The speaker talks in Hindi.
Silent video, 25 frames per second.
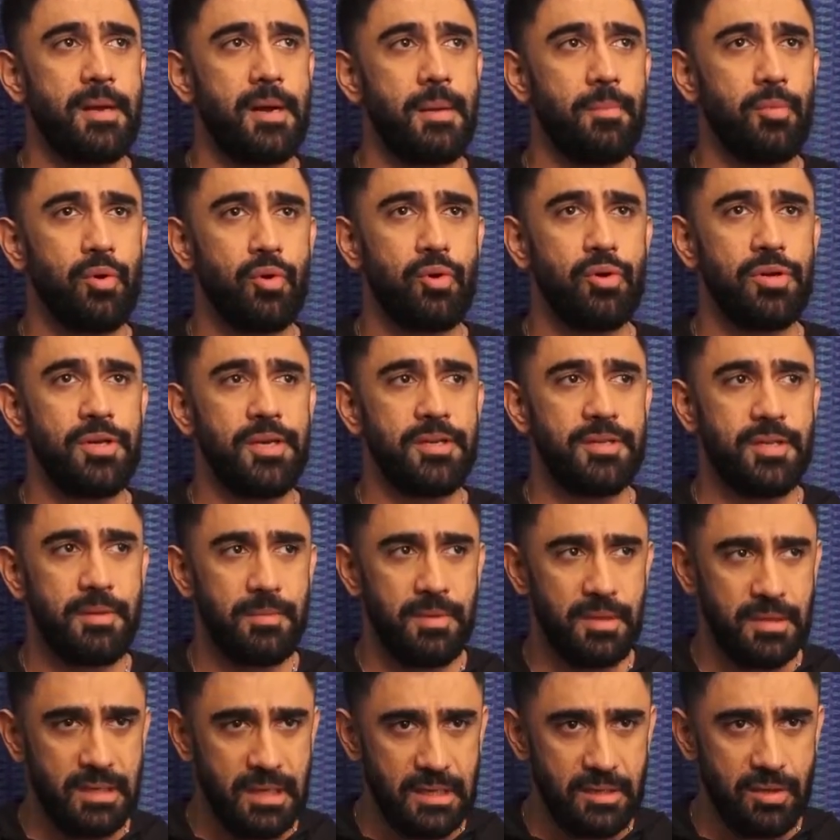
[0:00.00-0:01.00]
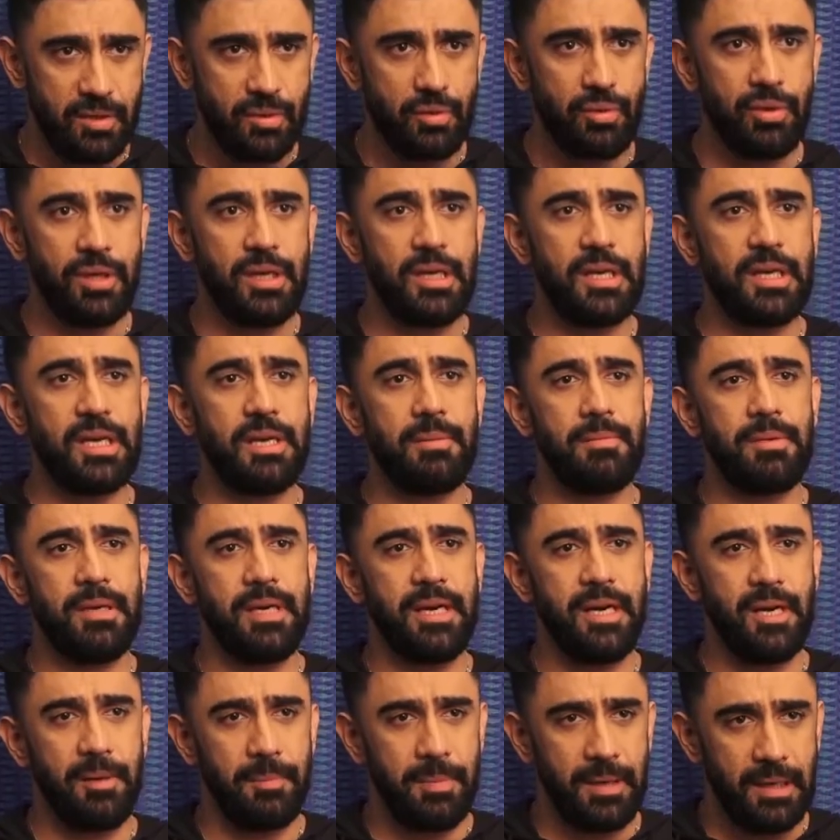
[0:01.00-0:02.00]
हम लोग को ये समझना ज़रूरी है कि हम
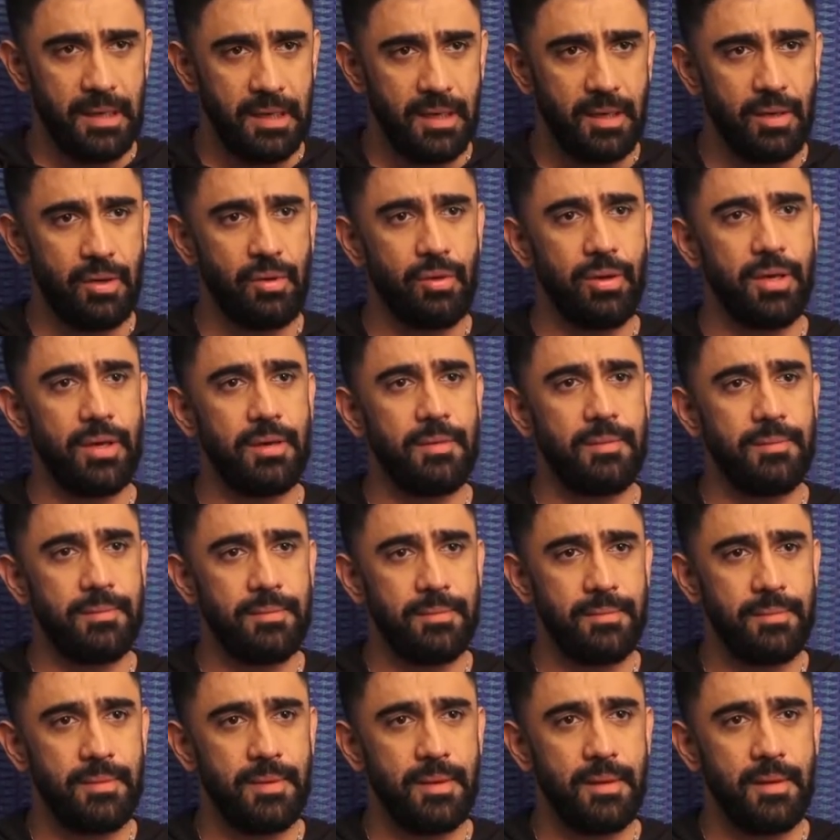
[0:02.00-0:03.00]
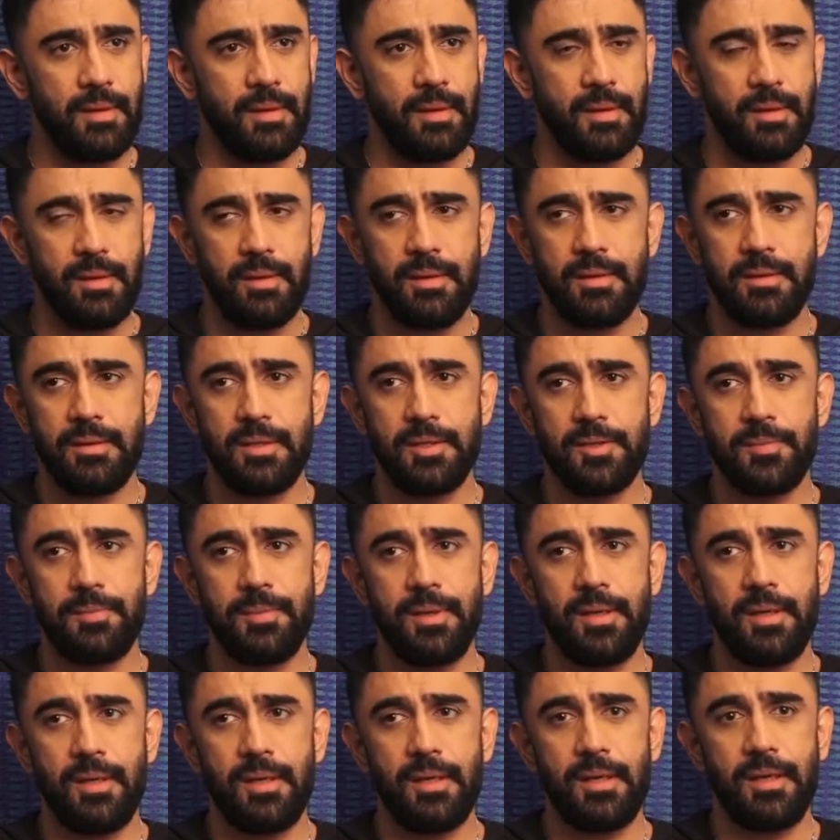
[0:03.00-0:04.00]
डेढ़ बिलियन लोग हैं
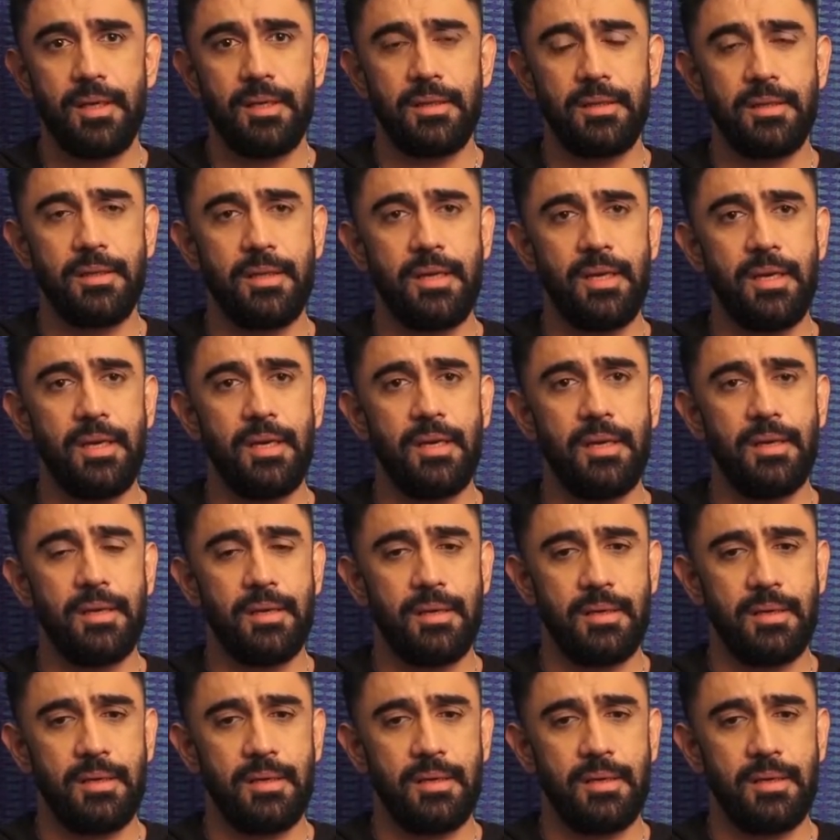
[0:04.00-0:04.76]
जिसमें इतने